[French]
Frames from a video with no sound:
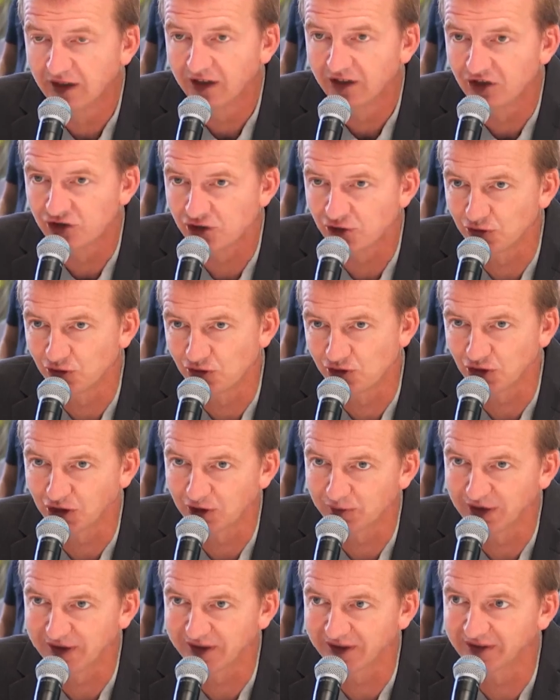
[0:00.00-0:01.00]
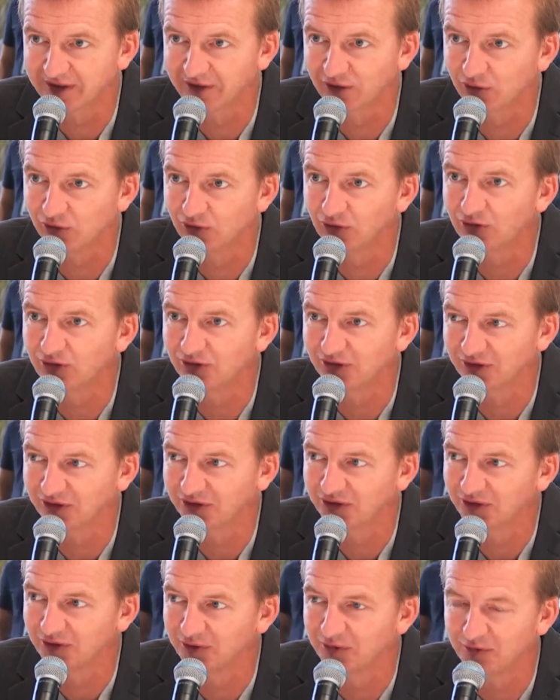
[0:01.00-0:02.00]
Je, je, répète assez souvent
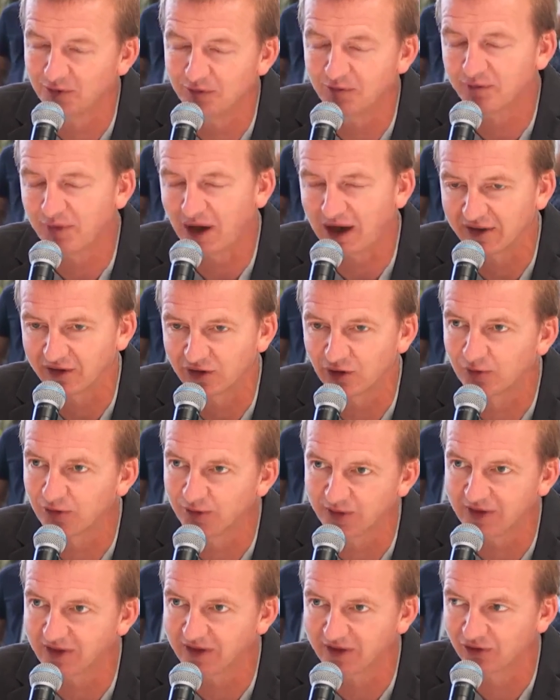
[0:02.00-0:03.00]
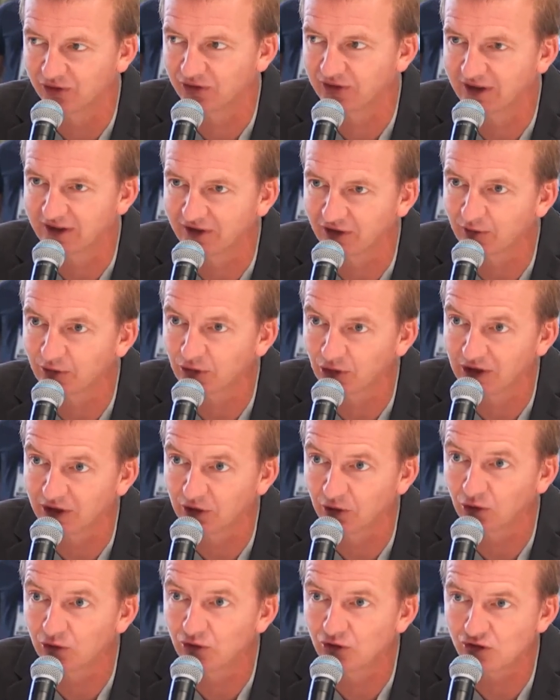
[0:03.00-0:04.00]
que, par exemple, mais c'est juste un exemple, que les
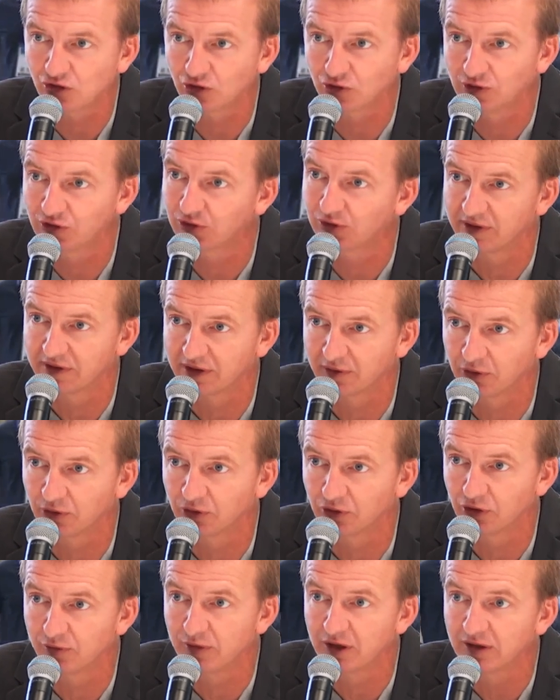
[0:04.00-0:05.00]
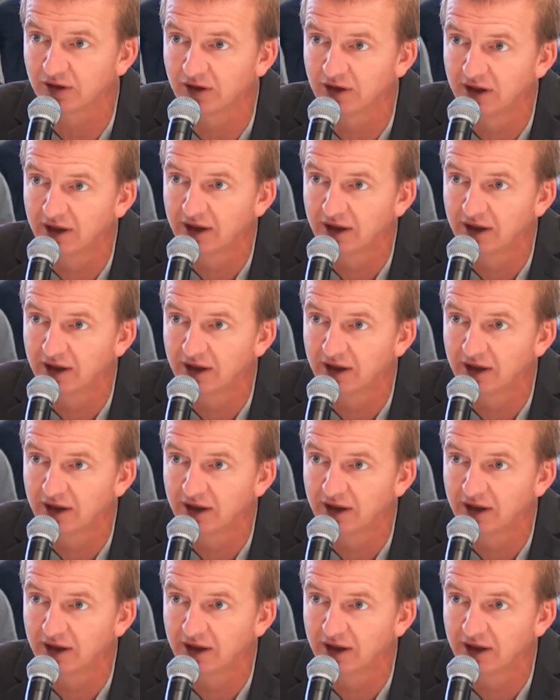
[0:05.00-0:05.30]
drones d'aujourd'hui sont les avions de demain,